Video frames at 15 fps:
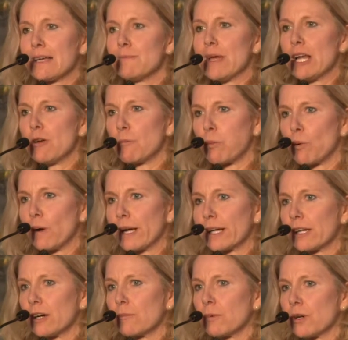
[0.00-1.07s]
Mais le
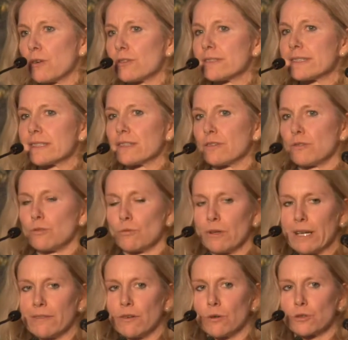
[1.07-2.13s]
point commun, c'est que
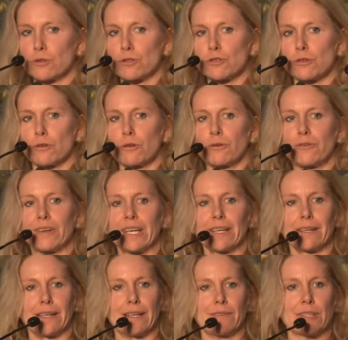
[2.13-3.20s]
nous l'avons toujours
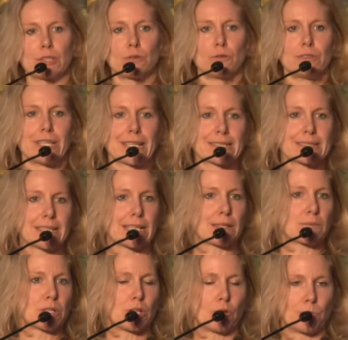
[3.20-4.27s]
fait avec une
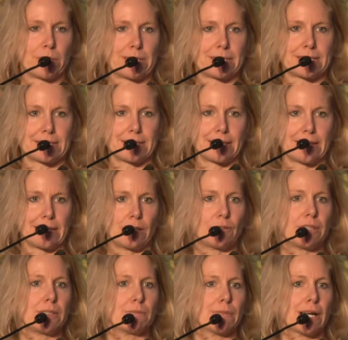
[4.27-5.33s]
extrême complicité et
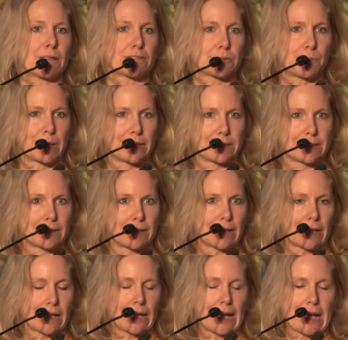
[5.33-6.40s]
un immense
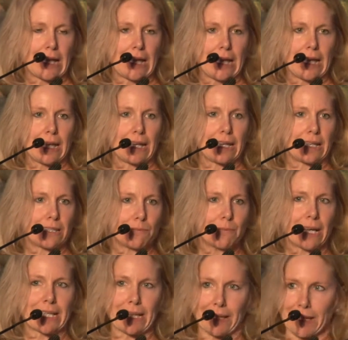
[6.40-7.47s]
plaisir. Et
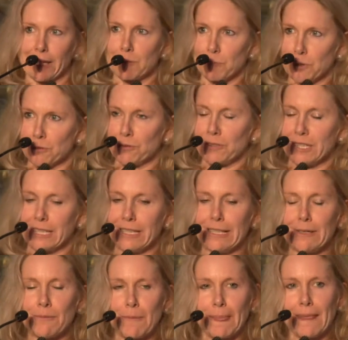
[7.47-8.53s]
ma carrière n'est pas
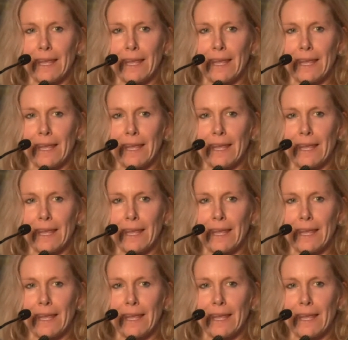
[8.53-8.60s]
finie.